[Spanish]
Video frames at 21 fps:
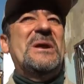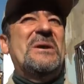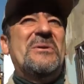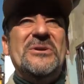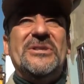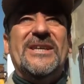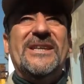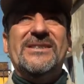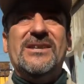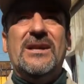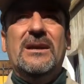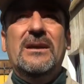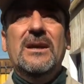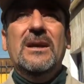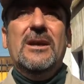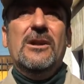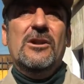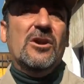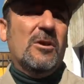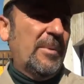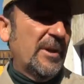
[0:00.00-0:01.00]
una botella.
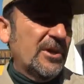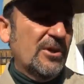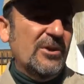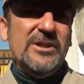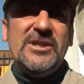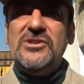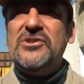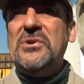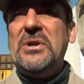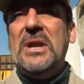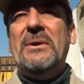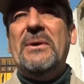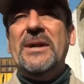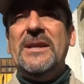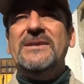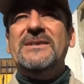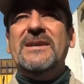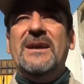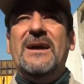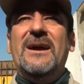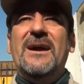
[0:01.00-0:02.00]
Los compañeros atesoraban
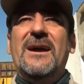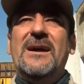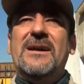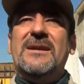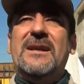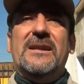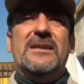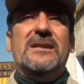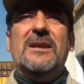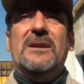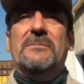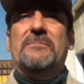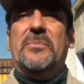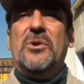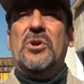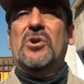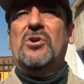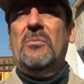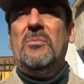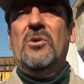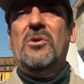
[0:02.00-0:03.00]
esa carta,
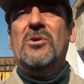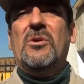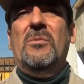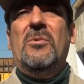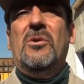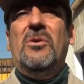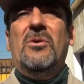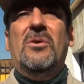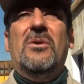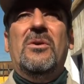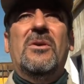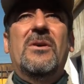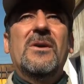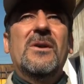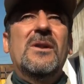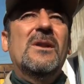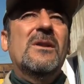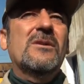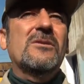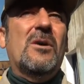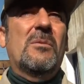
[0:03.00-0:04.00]
pero como, como,
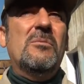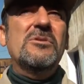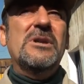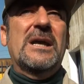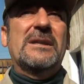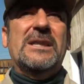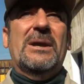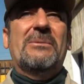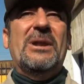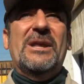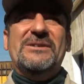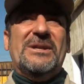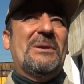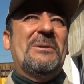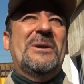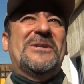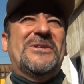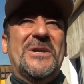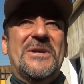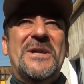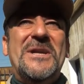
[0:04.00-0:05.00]
como una tabla de
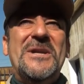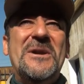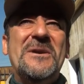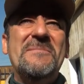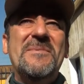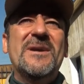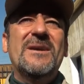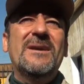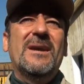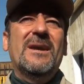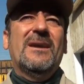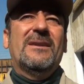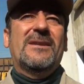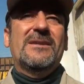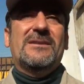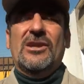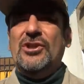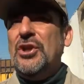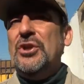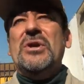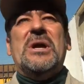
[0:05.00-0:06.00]
salvación enorme.
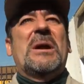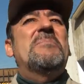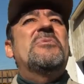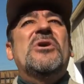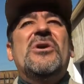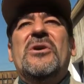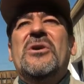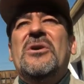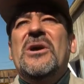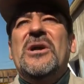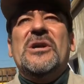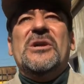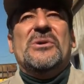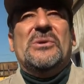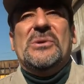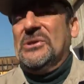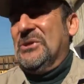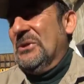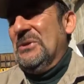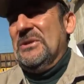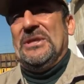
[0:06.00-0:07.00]
Dice, esto nos cambió el
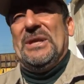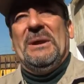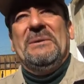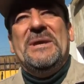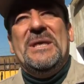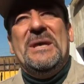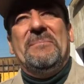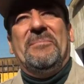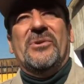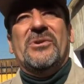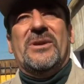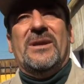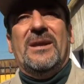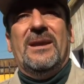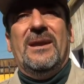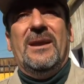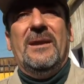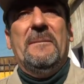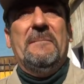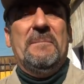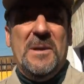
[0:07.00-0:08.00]
curso de nuestra vida
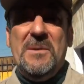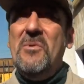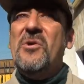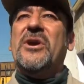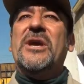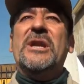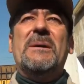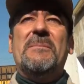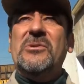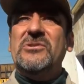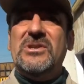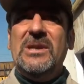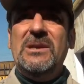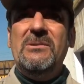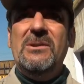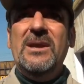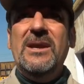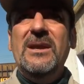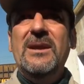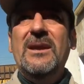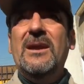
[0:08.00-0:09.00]
porque vimos que era
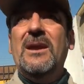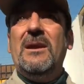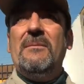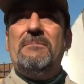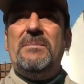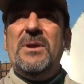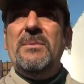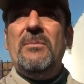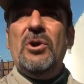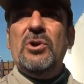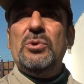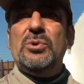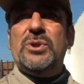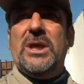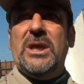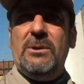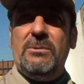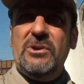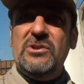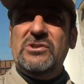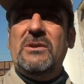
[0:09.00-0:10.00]
posible, vimos en
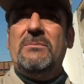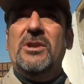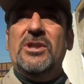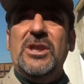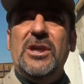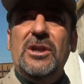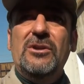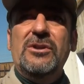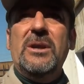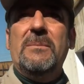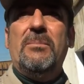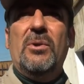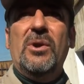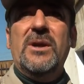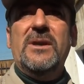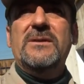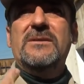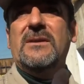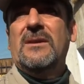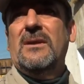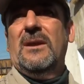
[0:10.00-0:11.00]
ustedes, bueno, se metieron
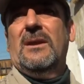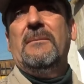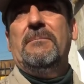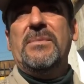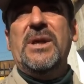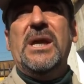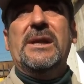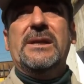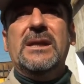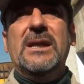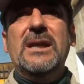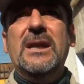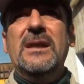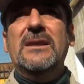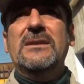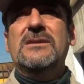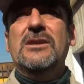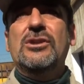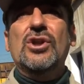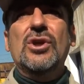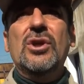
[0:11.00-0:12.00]
después vía
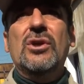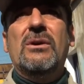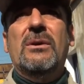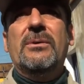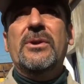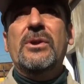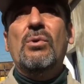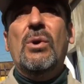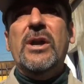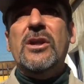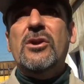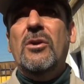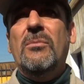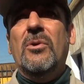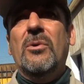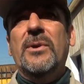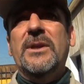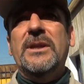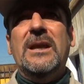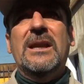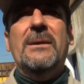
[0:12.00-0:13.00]
redes y todo, averiguar
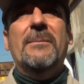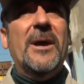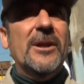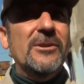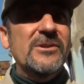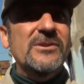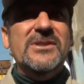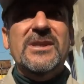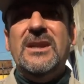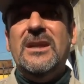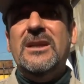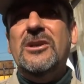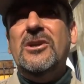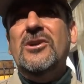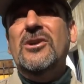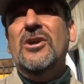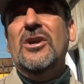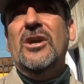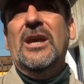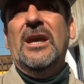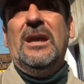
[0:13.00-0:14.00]
cómo venía la mano en
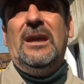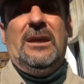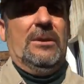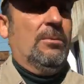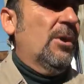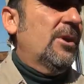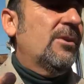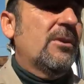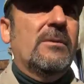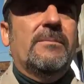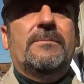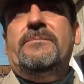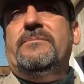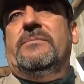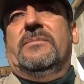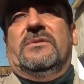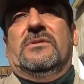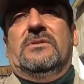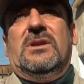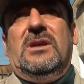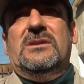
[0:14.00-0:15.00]
serio. Y bueno,
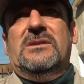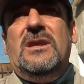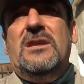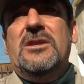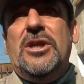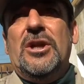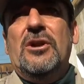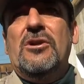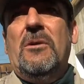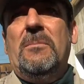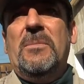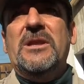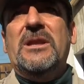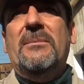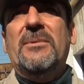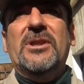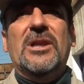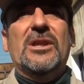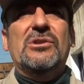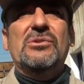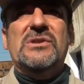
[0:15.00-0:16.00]
se sintieron
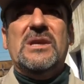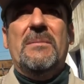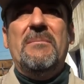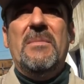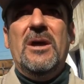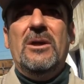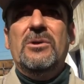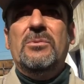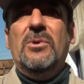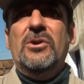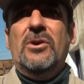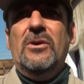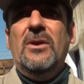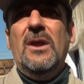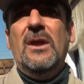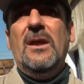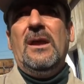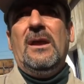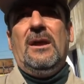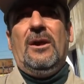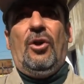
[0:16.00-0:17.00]
completamente entusiasmados y bueno,
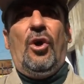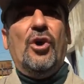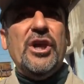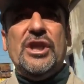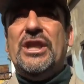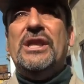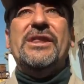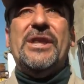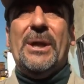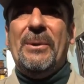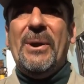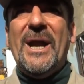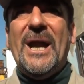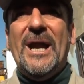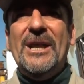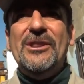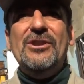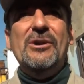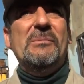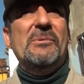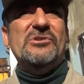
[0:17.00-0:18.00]
hoy están
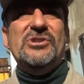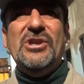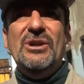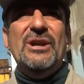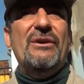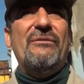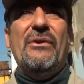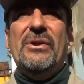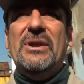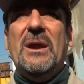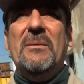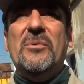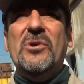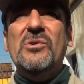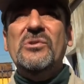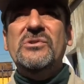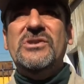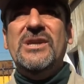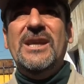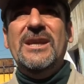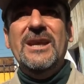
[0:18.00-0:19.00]
trabajando, pusieron la fábrica a
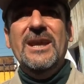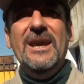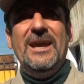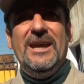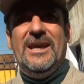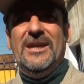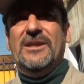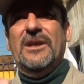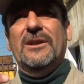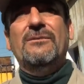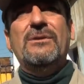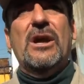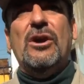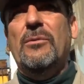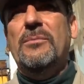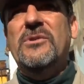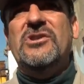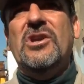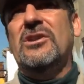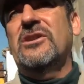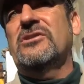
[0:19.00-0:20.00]
producir y tienen una
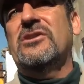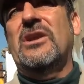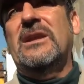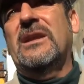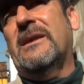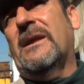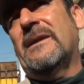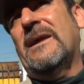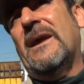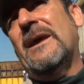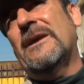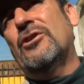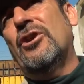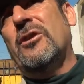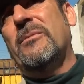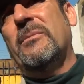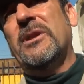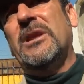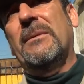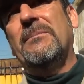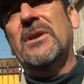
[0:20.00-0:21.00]
comisión de solidaridad
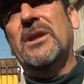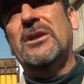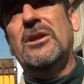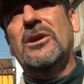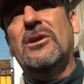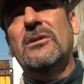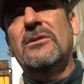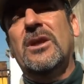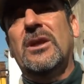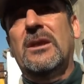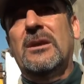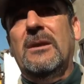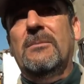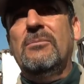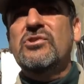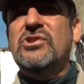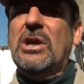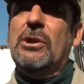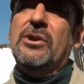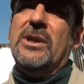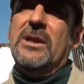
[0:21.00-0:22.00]
enorme también de,
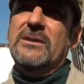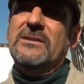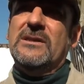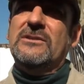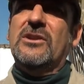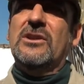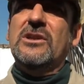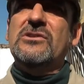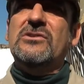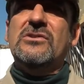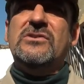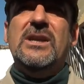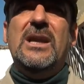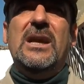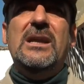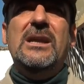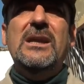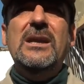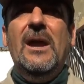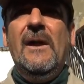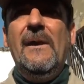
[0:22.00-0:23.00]
muchas organizaciones
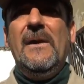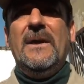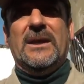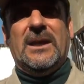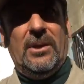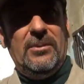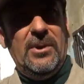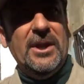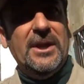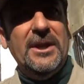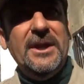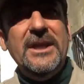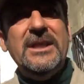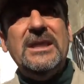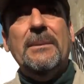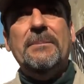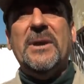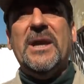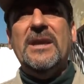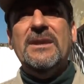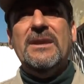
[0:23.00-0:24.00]
sociales que ven en
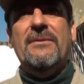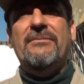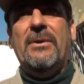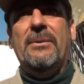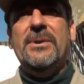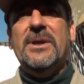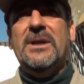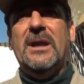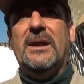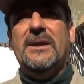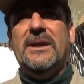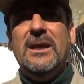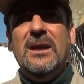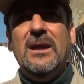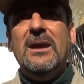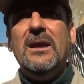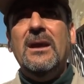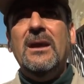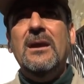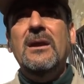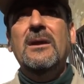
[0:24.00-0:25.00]
esta pequeña fábrica
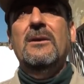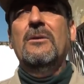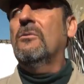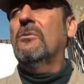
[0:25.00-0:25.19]
griega